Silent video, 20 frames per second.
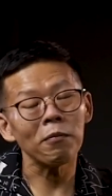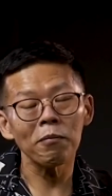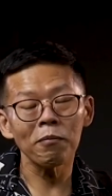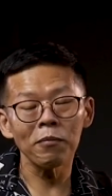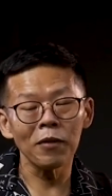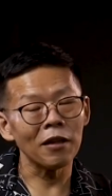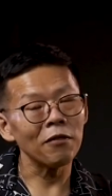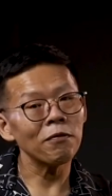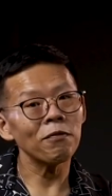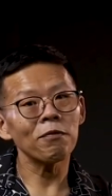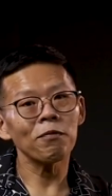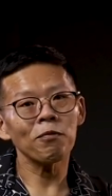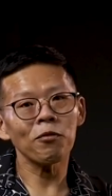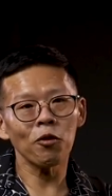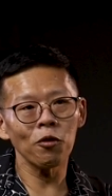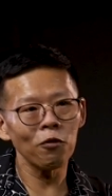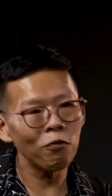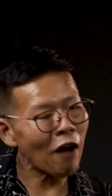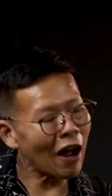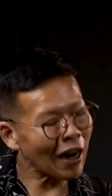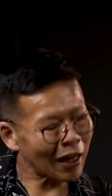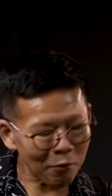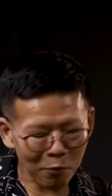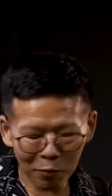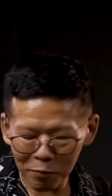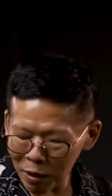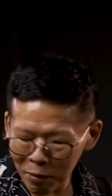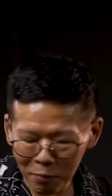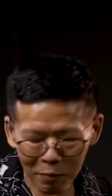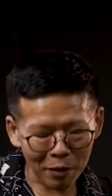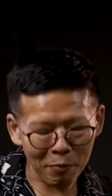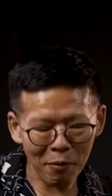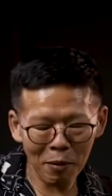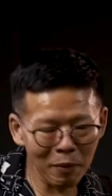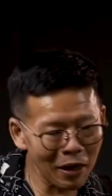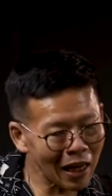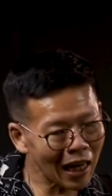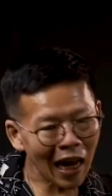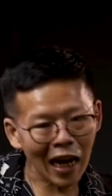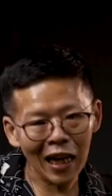บเหมือนคุณฟังแล้วมันจะเหมือน
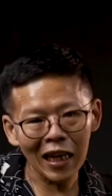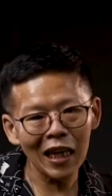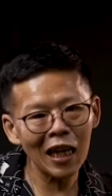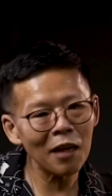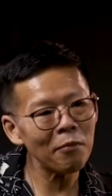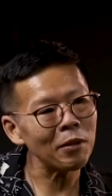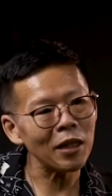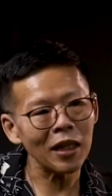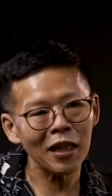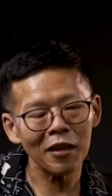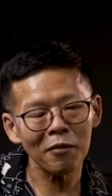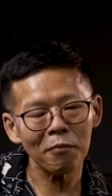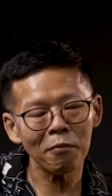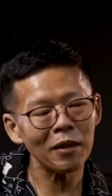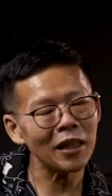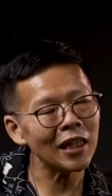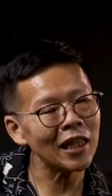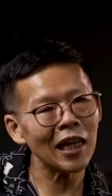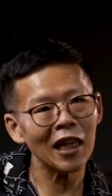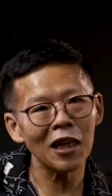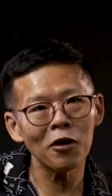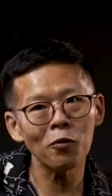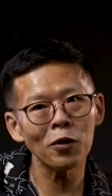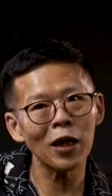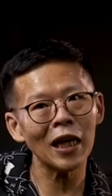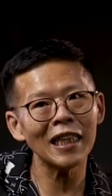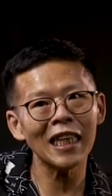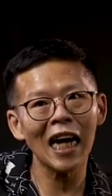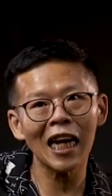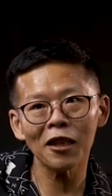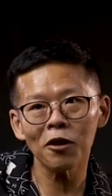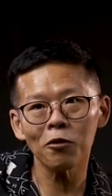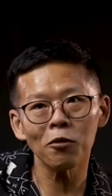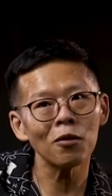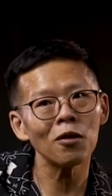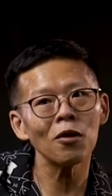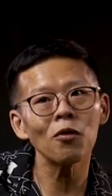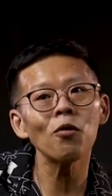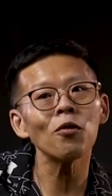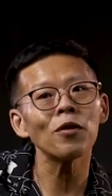ไม่มีอะไรเลยมีมีไอ้ลูกยัดยัดอยู่
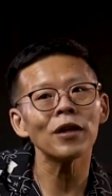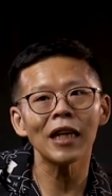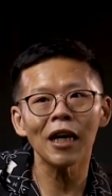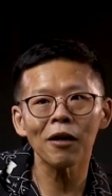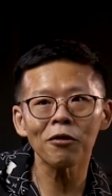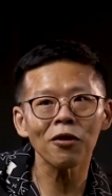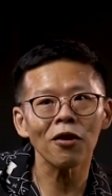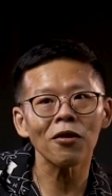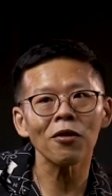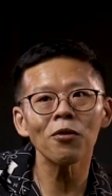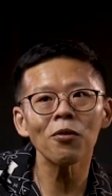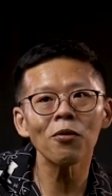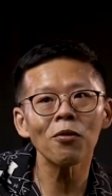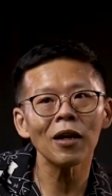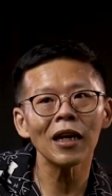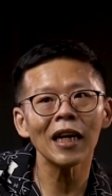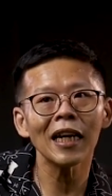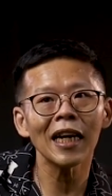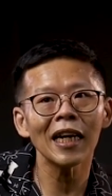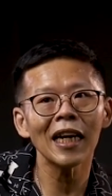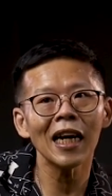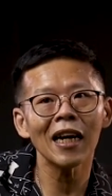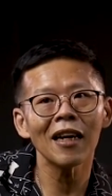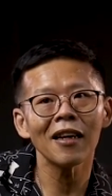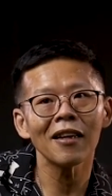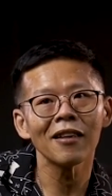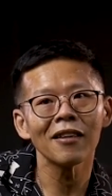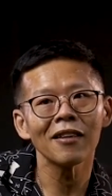ลูกเดียวสองลูกอะไรแค่นี้